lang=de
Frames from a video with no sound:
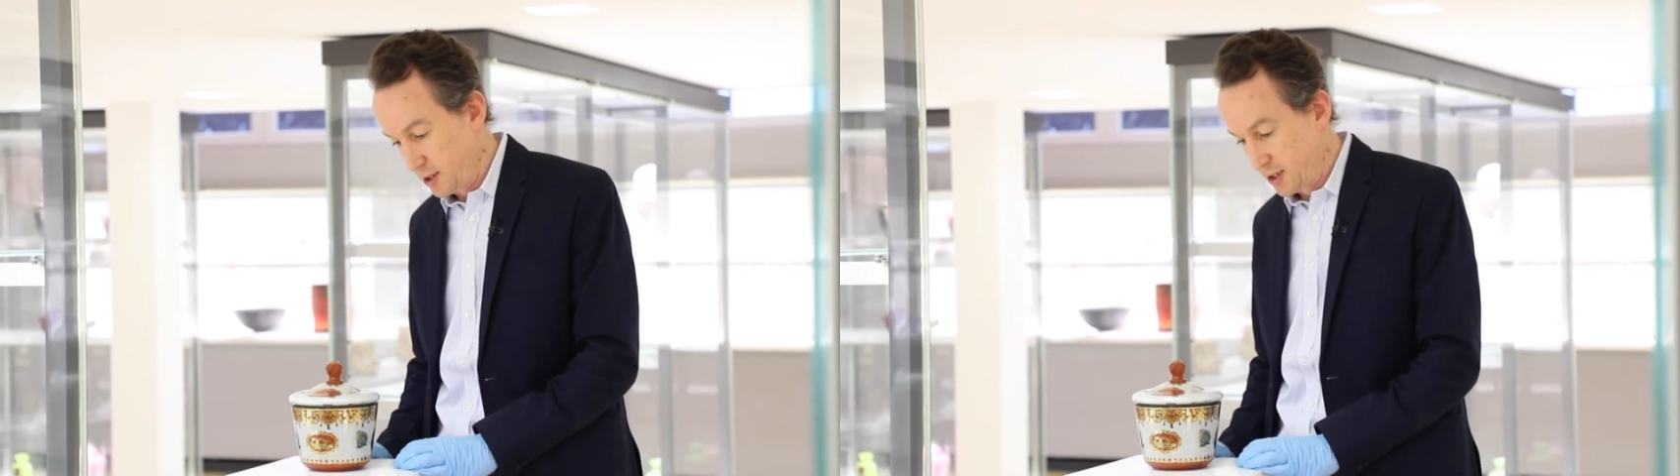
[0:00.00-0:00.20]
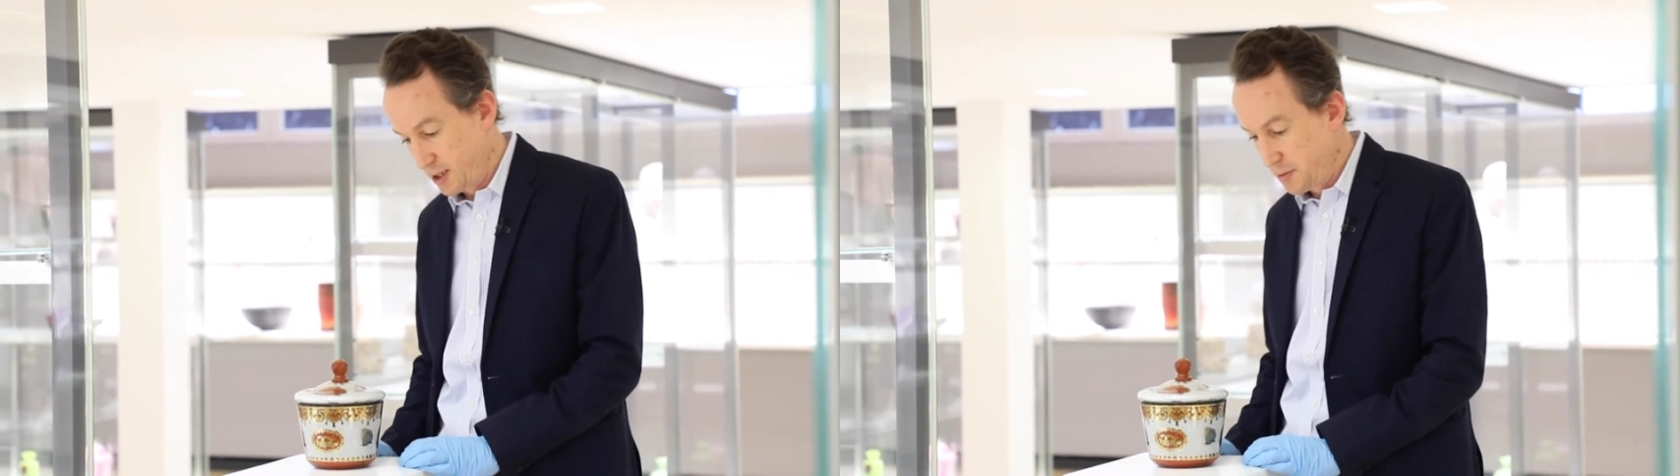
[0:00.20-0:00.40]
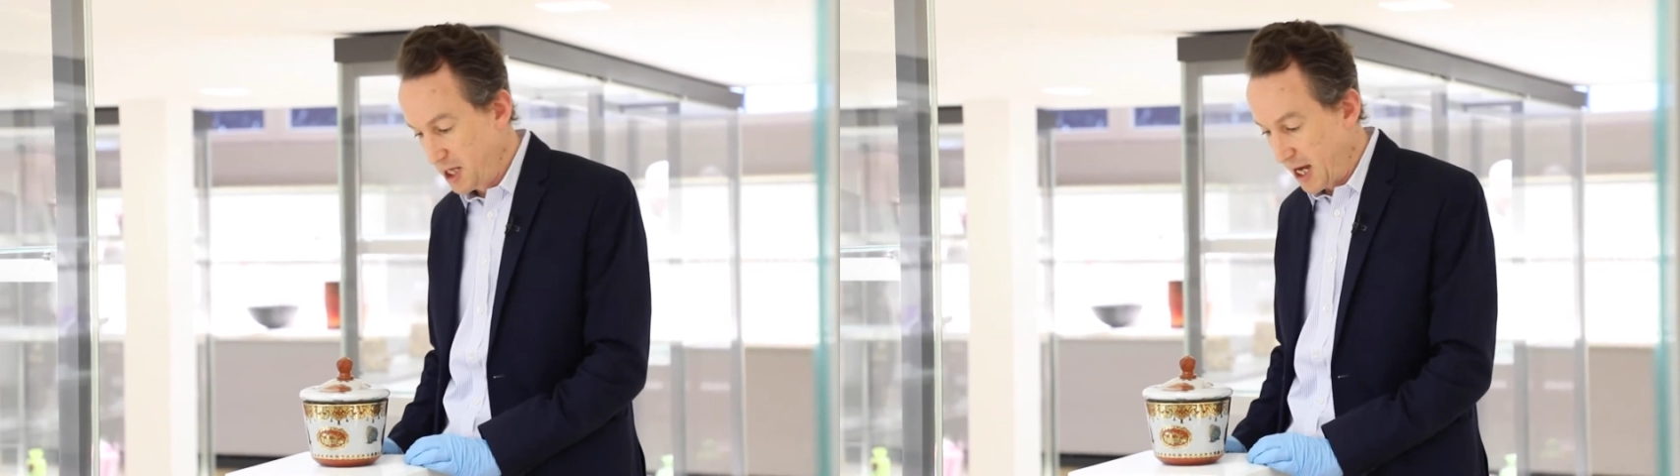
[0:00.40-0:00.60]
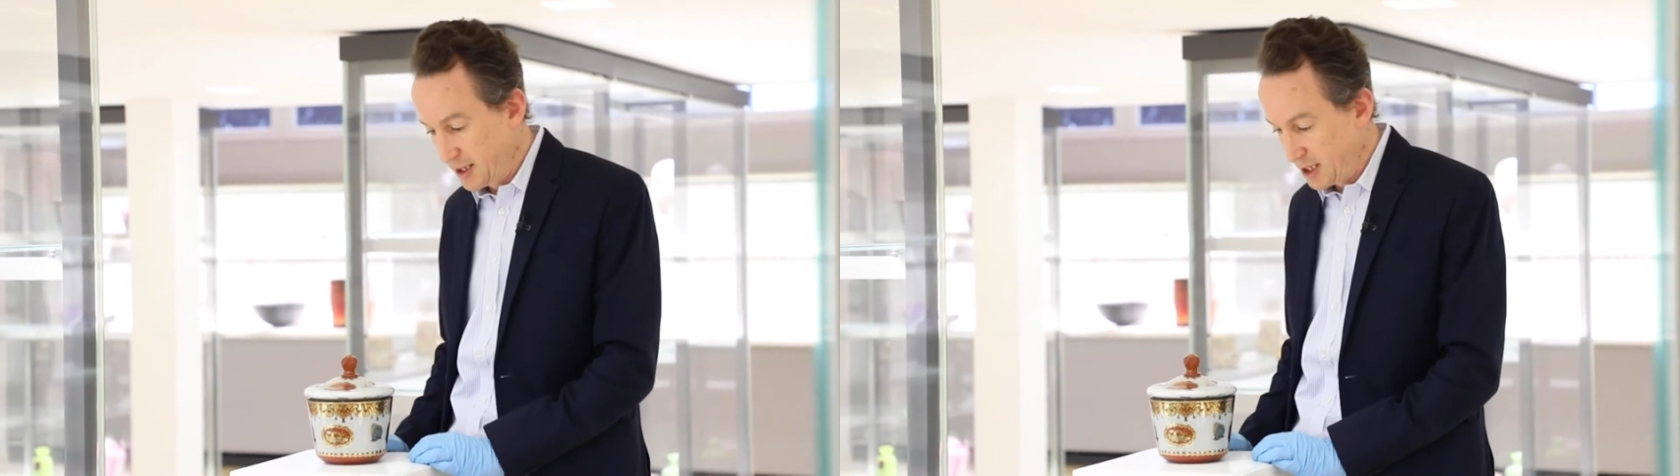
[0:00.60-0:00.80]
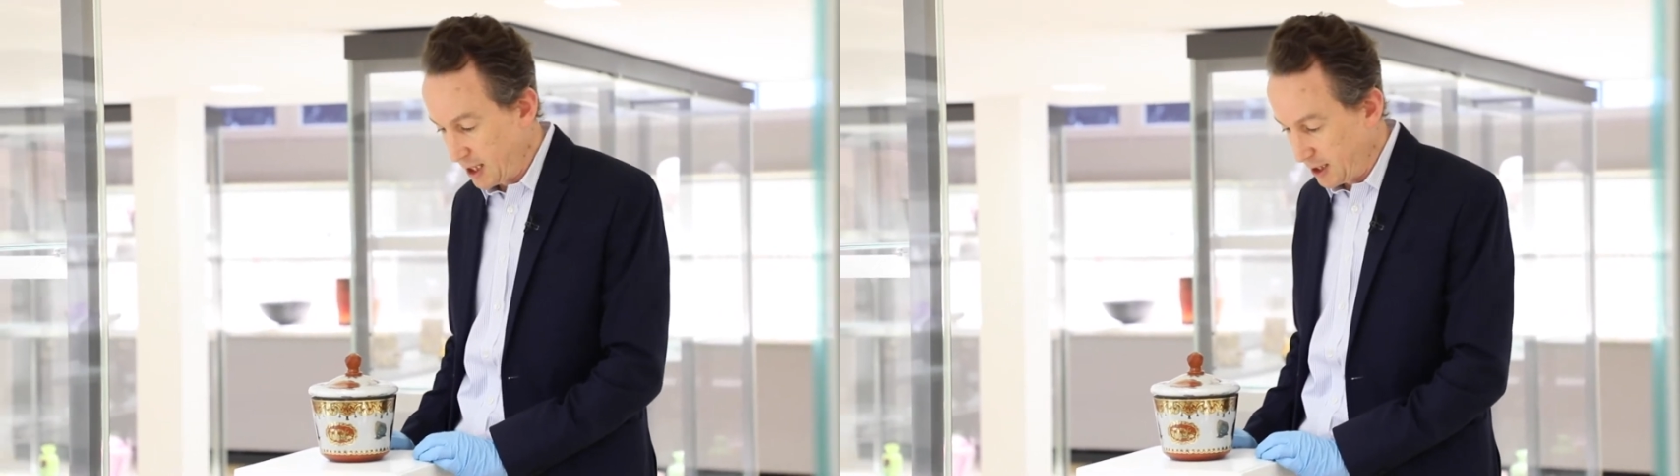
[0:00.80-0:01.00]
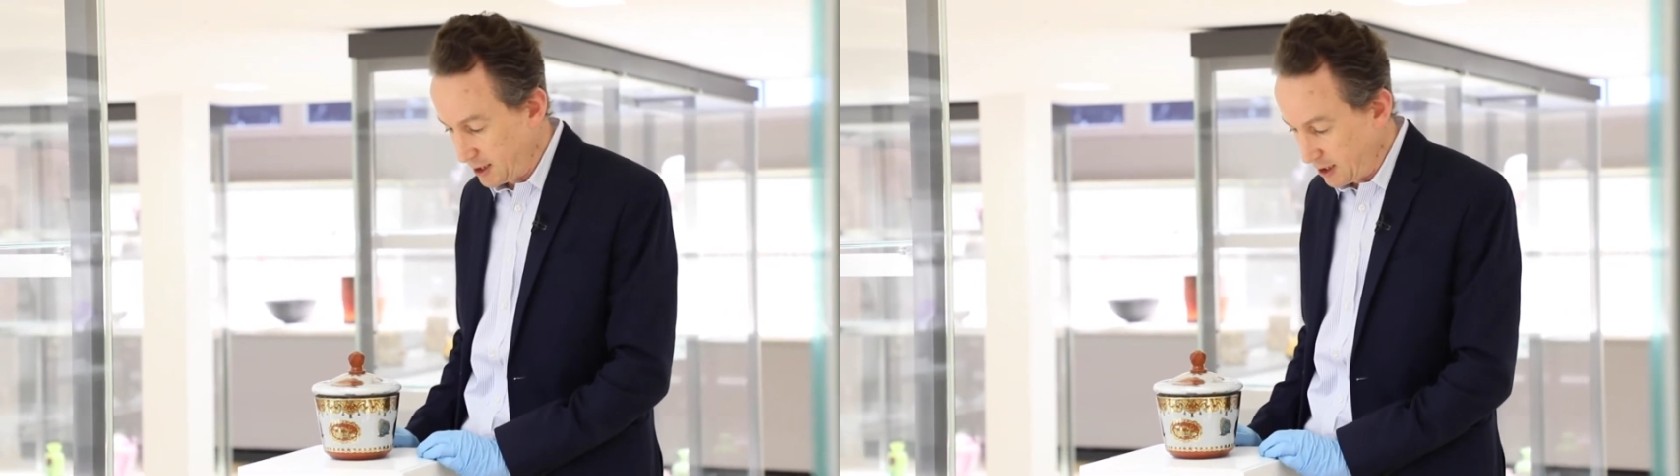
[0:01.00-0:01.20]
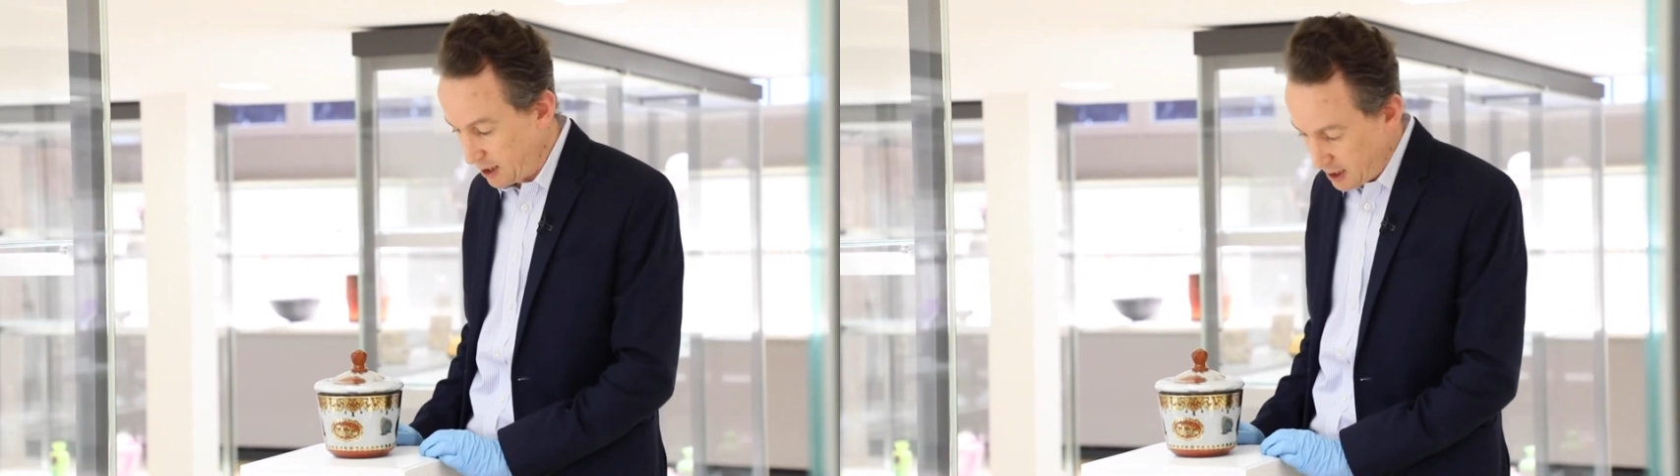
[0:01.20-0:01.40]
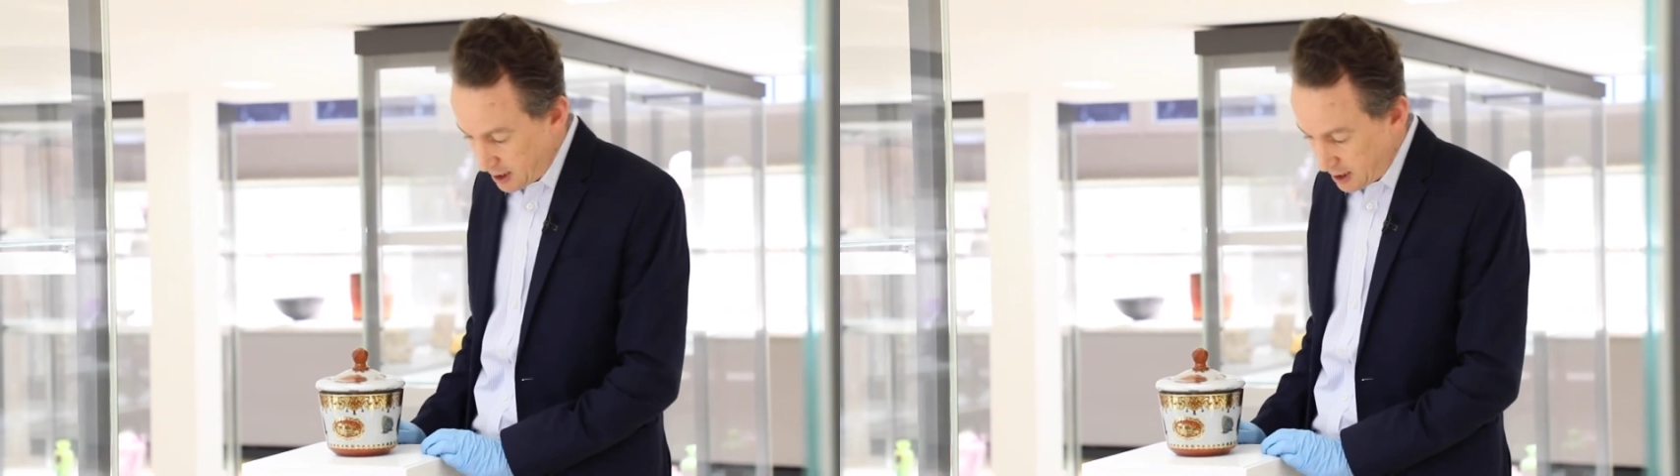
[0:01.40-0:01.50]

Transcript: Sie ist ziemlich einzigartig.